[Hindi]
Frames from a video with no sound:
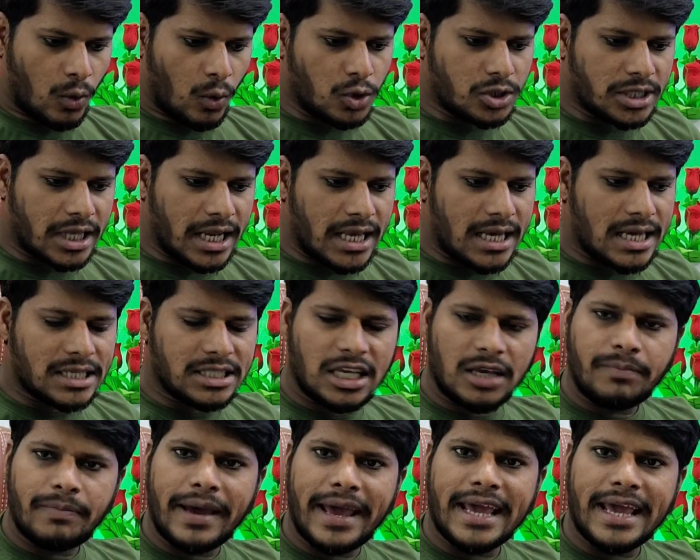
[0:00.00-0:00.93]
उस तरीके से
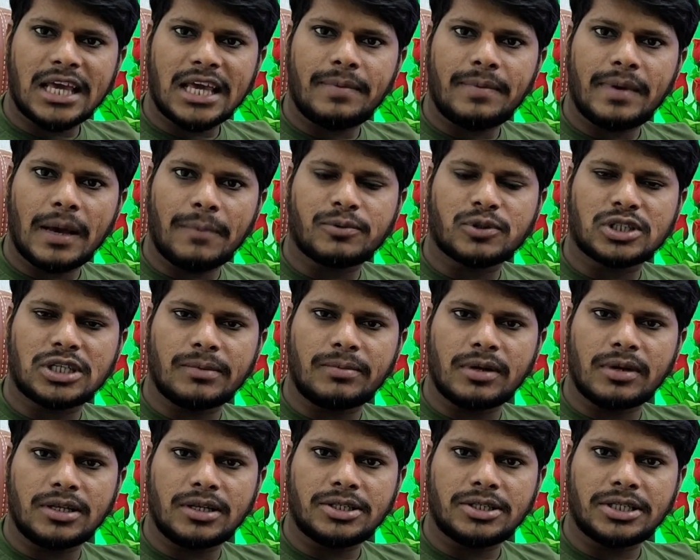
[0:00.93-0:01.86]
बैंक भी अब
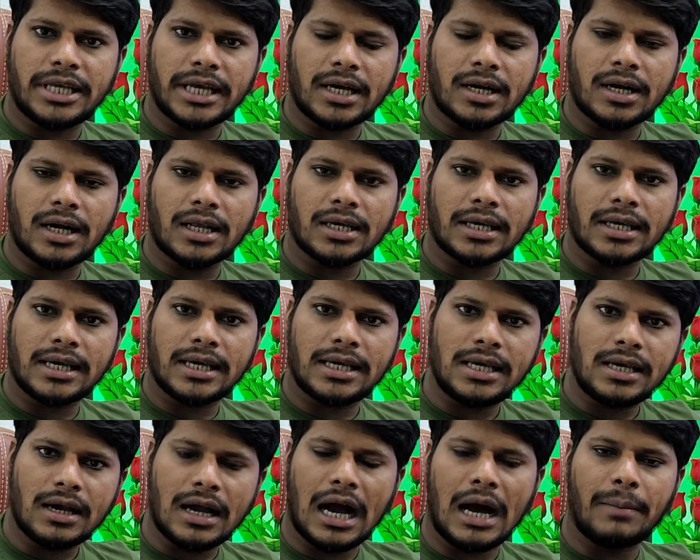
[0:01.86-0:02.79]
सिविल चेक करके
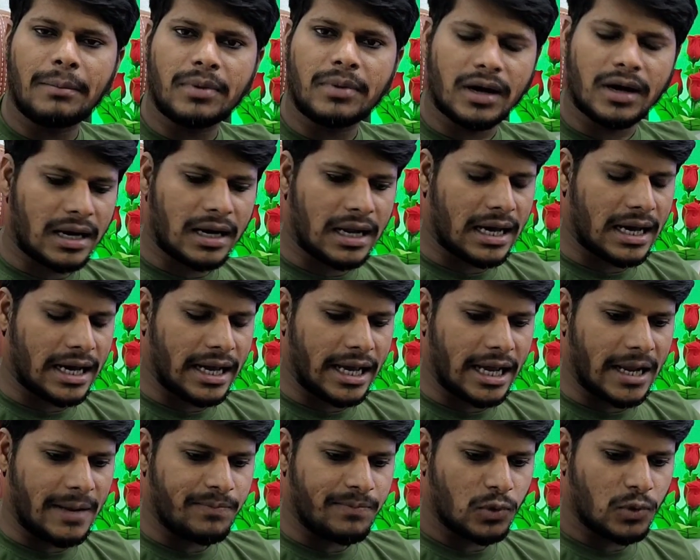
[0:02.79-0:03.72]
ही काम कर रहा
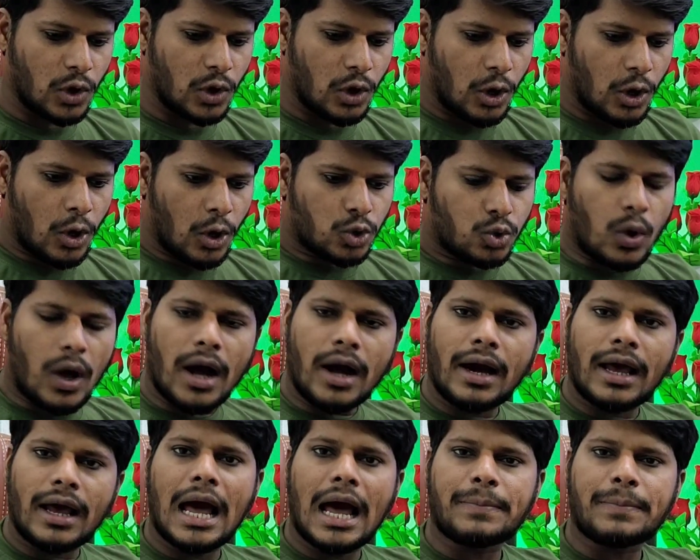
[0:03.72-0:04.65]
है तो
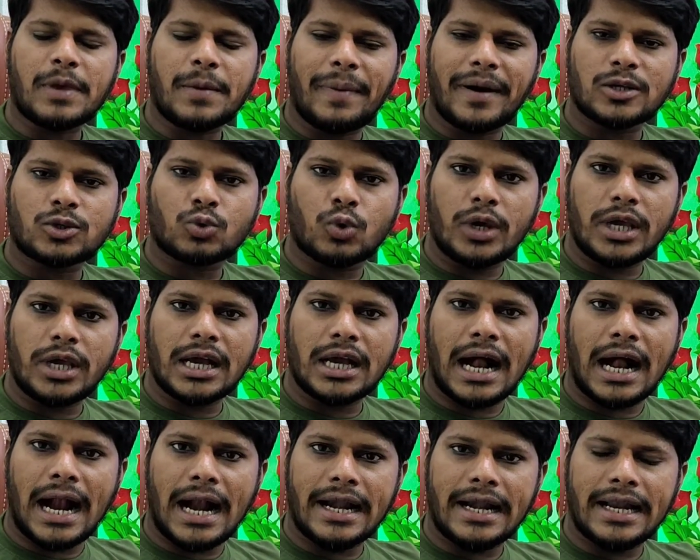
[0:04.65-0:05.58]
अगर आपके पास कोई
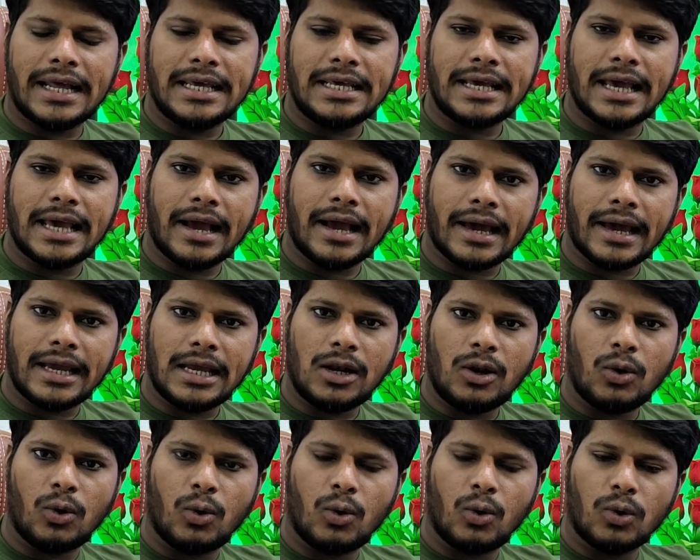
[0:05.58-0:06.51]
कार्ड नहीं है कहीं
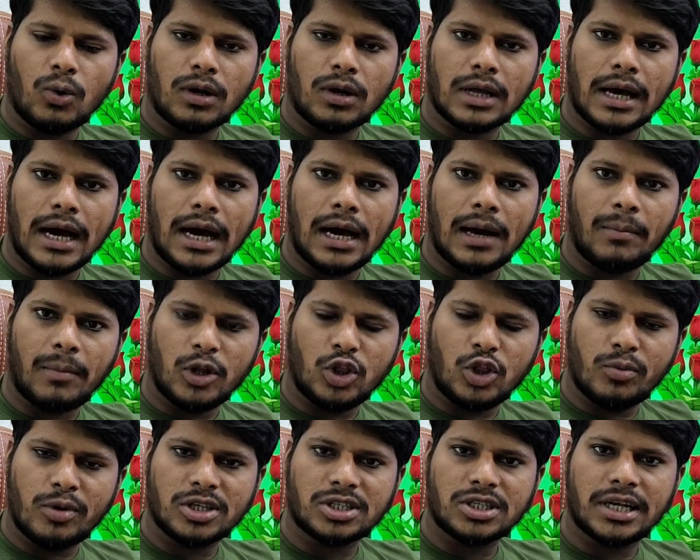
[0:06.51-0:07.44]
लोन का
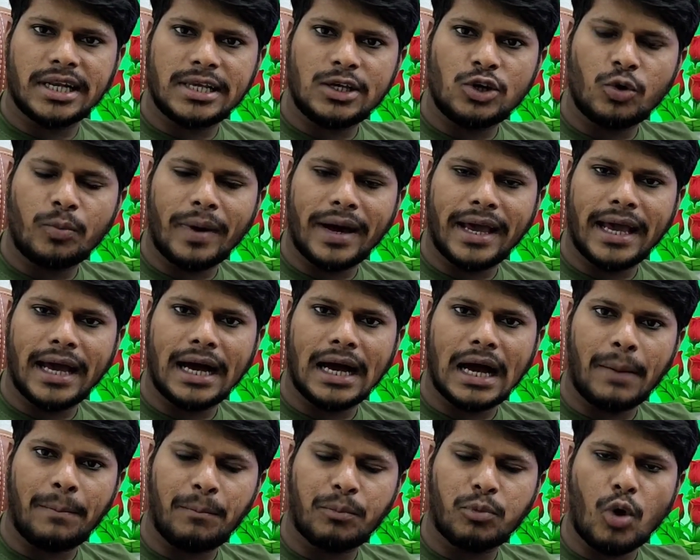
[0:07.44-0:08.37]
बंदोबस्त नहीं हो पाया
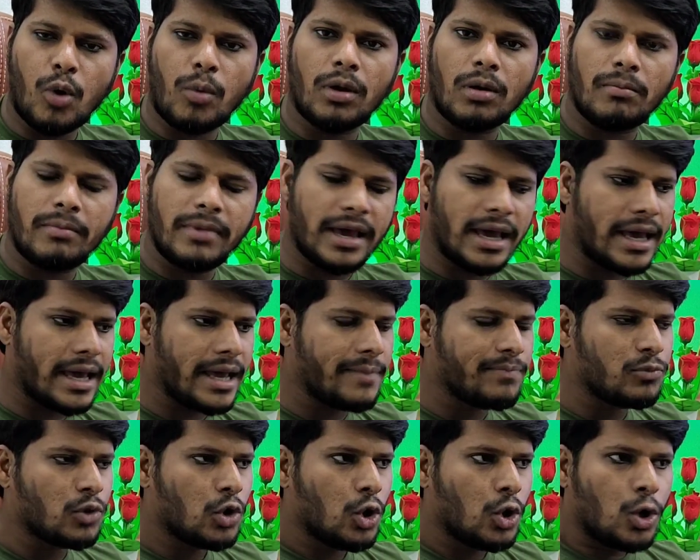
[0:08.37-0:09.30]
आप प्रॉब्लम में हैं
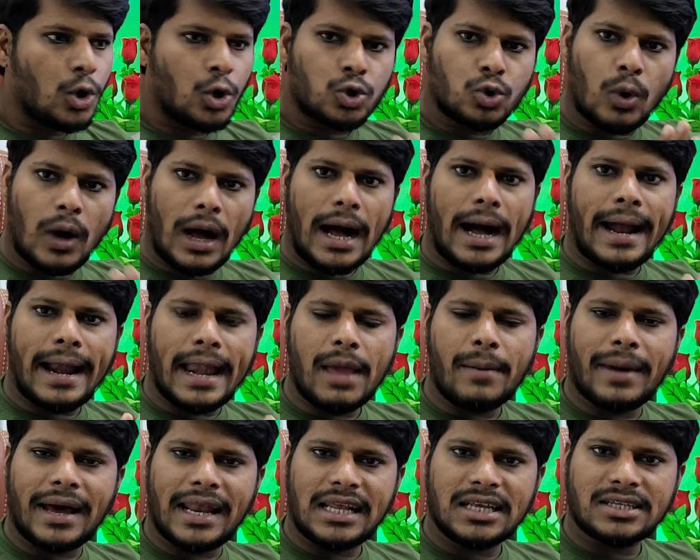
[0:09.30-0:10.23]
तो आने
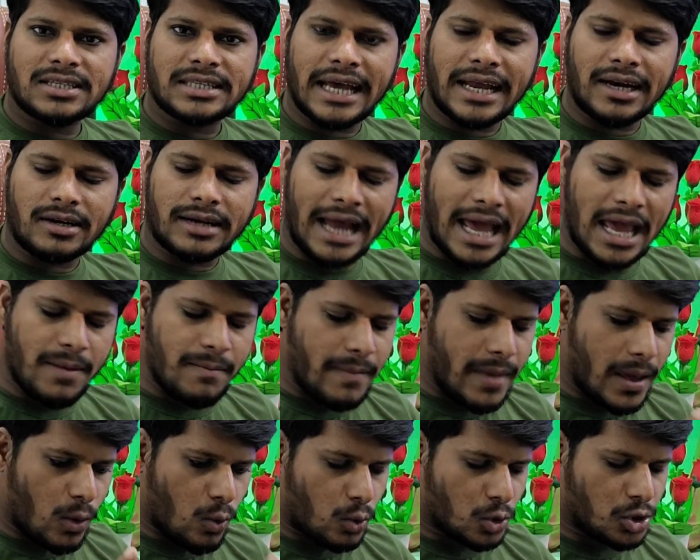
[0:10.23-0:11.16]
वाले टाइम
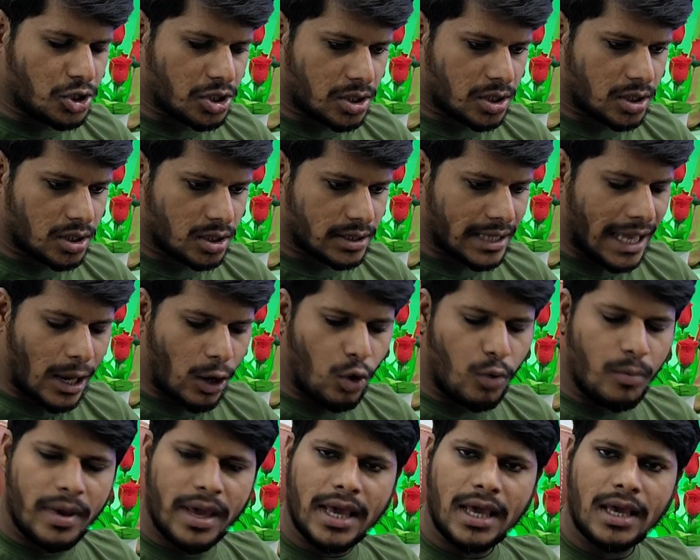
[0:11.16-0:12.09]
में कुछ सालों
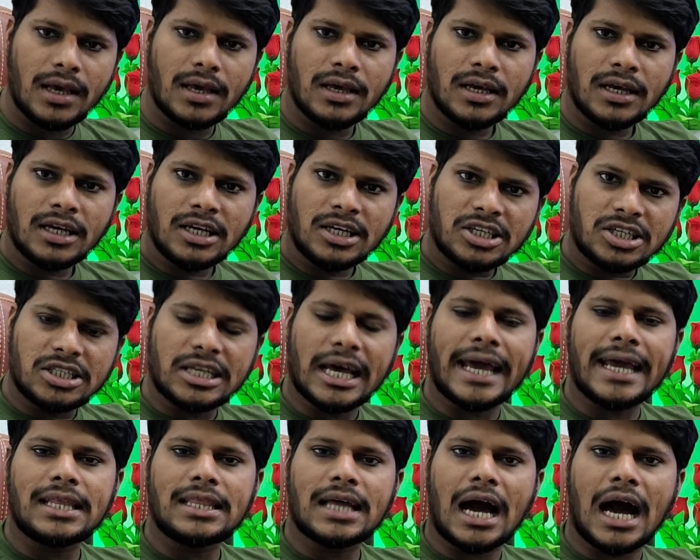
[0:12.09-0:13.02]
में
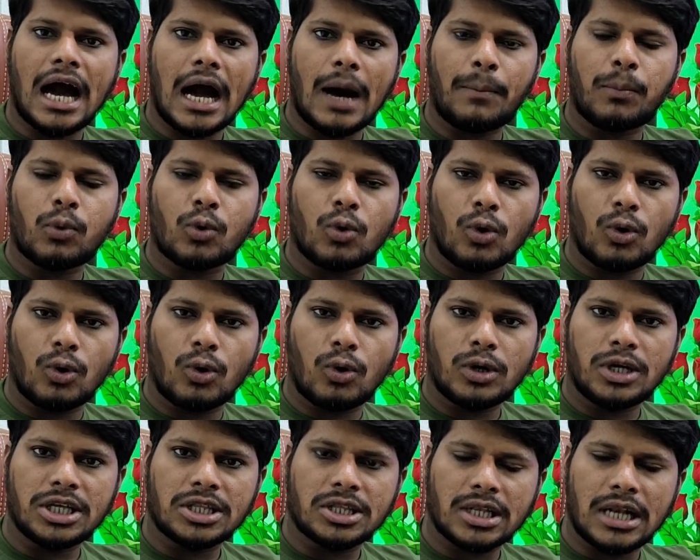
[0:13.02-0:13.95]
शायद आपको
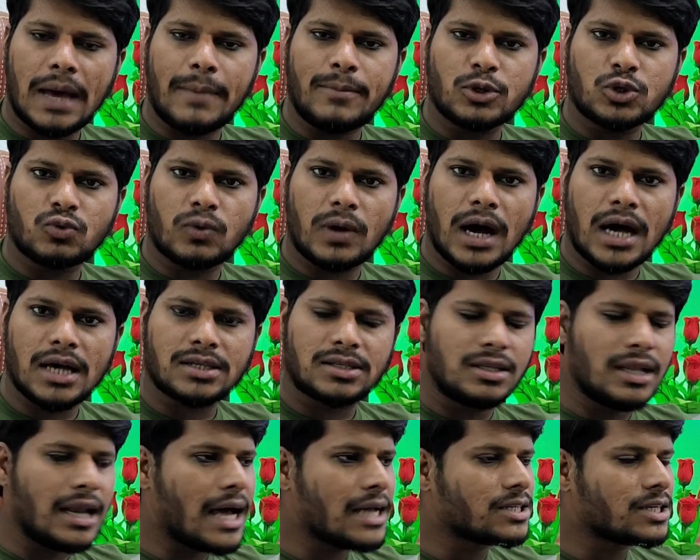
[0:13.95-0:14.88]
इतना
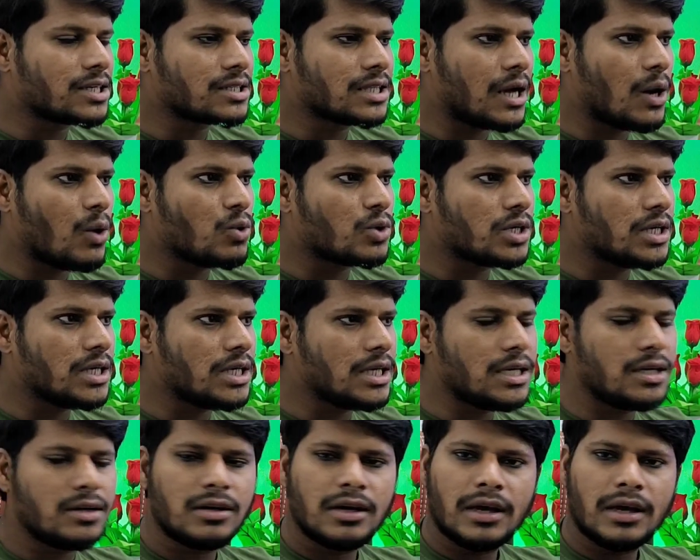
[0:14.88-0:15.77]
विश्वास दिला सकता हूं कि